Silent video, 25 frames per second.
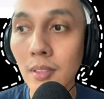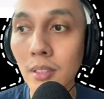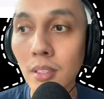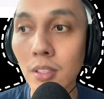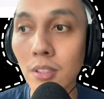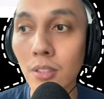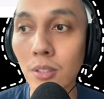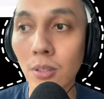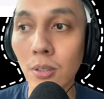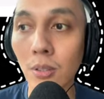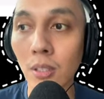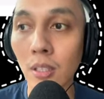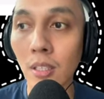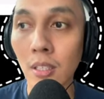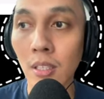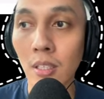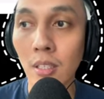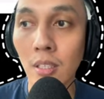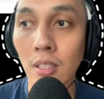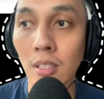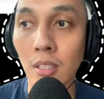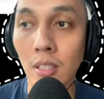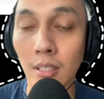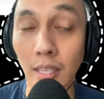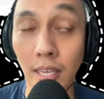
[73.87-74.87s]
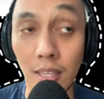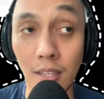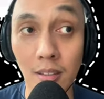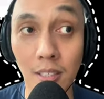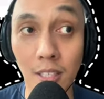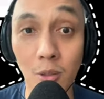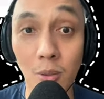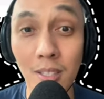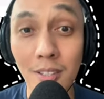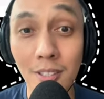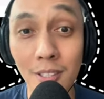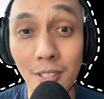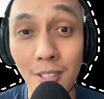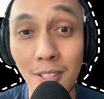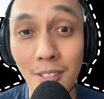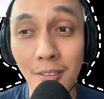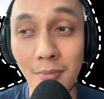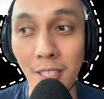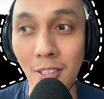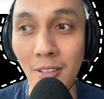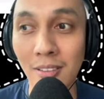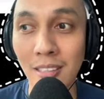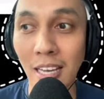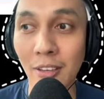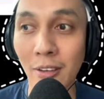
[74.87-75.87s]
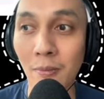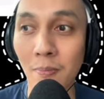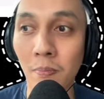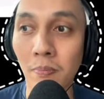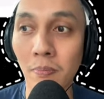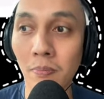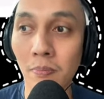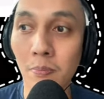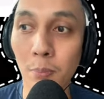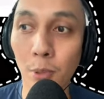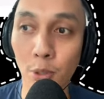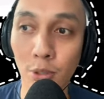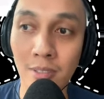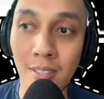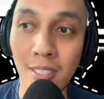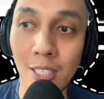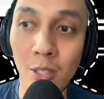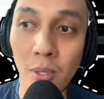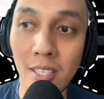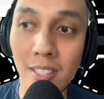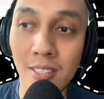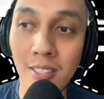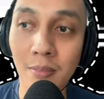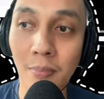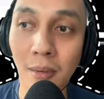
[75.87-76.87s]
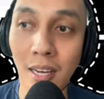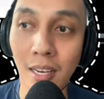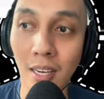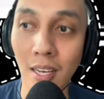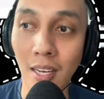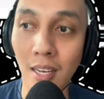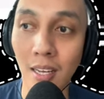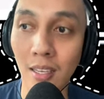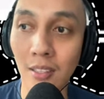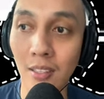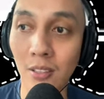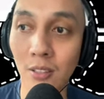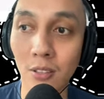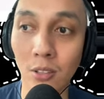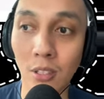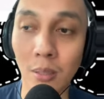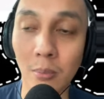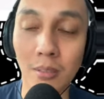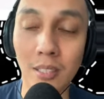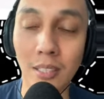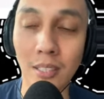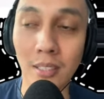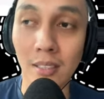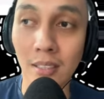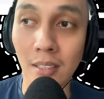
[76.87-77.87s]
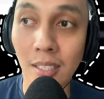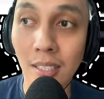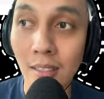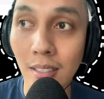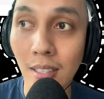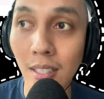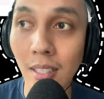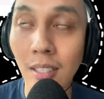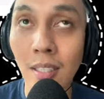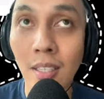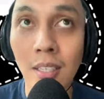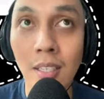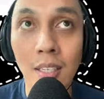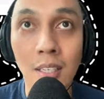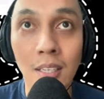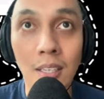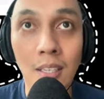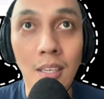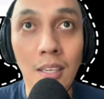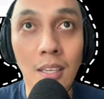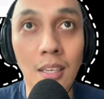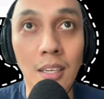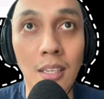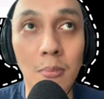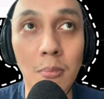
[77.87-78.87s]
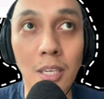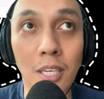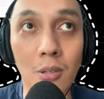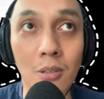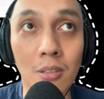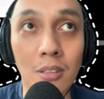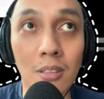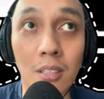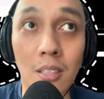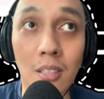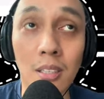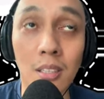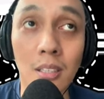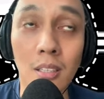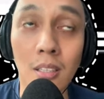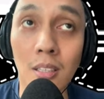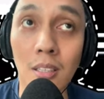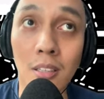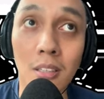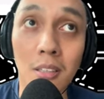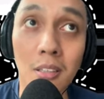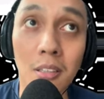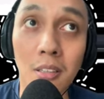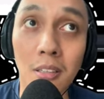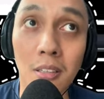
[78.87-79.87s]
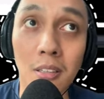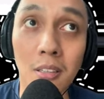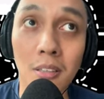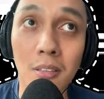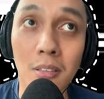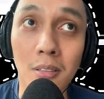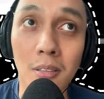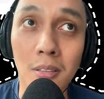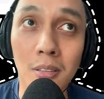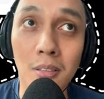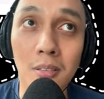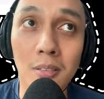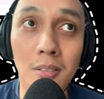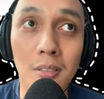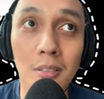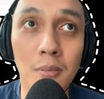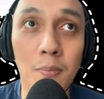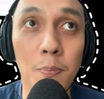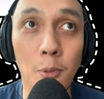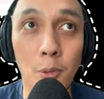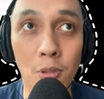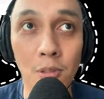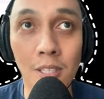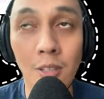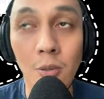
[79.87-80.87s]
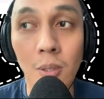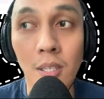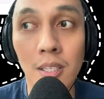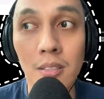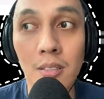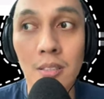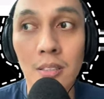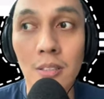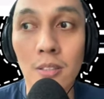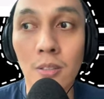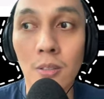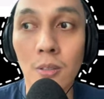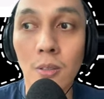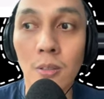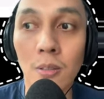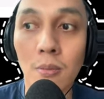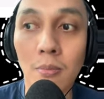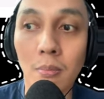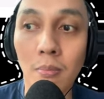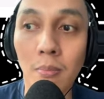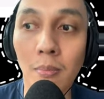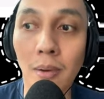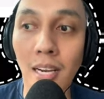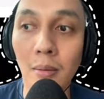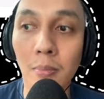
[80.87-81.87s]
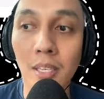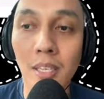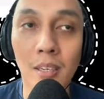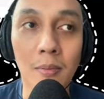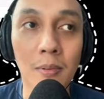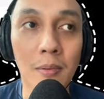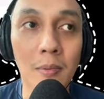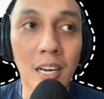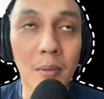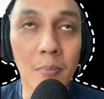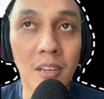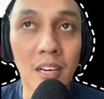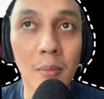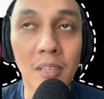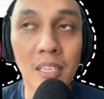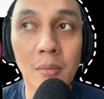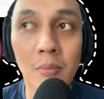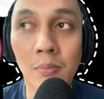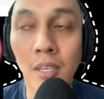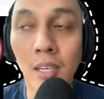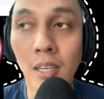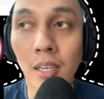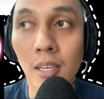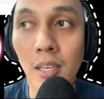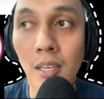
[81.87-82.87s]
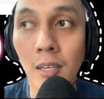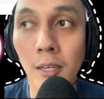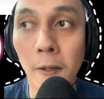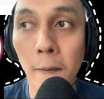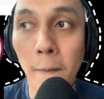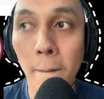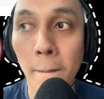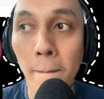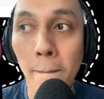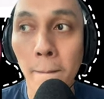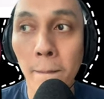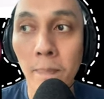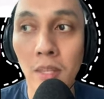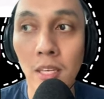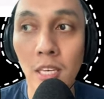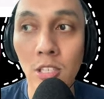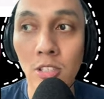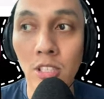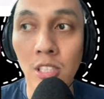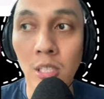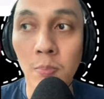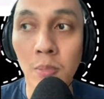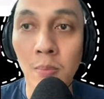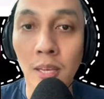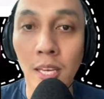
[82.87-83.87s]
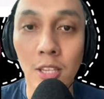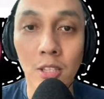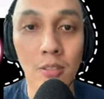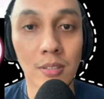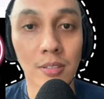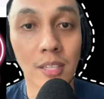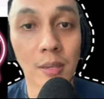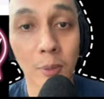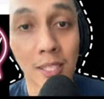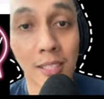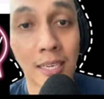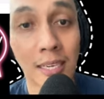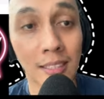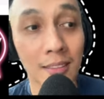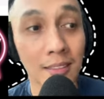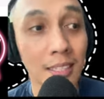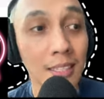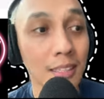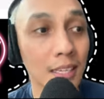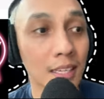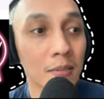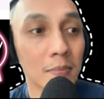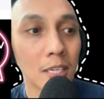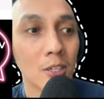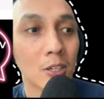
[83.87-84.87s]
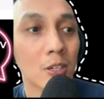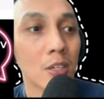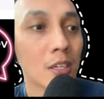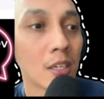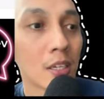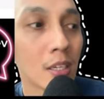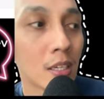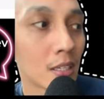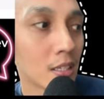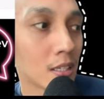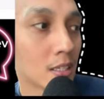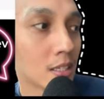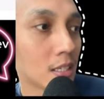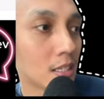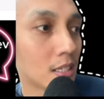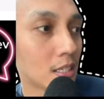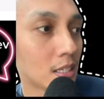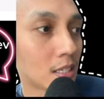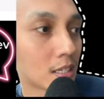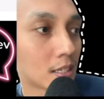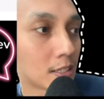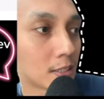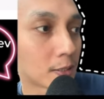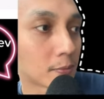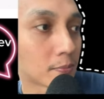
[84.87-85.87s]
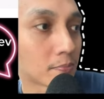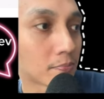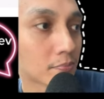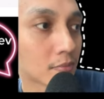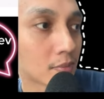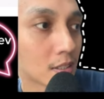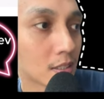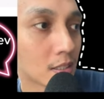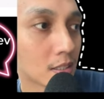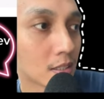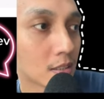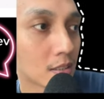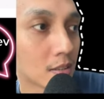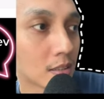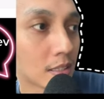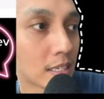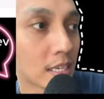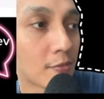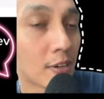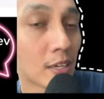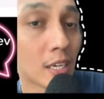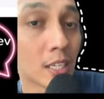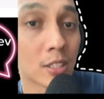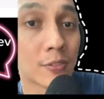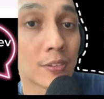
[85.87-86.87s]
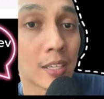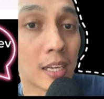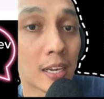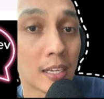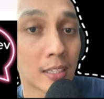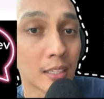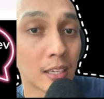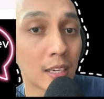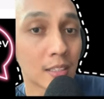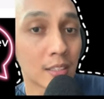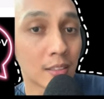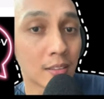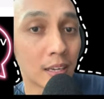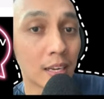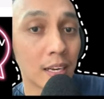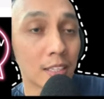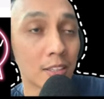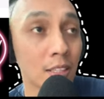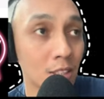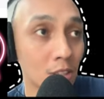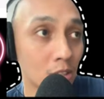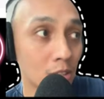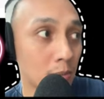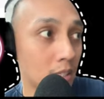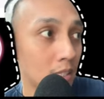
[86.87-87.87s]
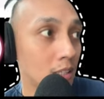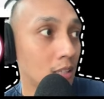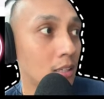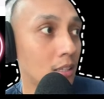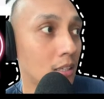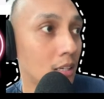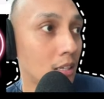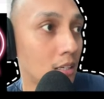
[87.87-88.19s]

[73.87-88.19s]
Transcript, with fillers: So, get request yun. Meron tayong post request para no, to update data. And meron ding put request. So, marami na. Marami, marami naman mga HTTP methods na pwede natin tingnan. Pero, um, they have a lot of a lot, a lot, a lot in common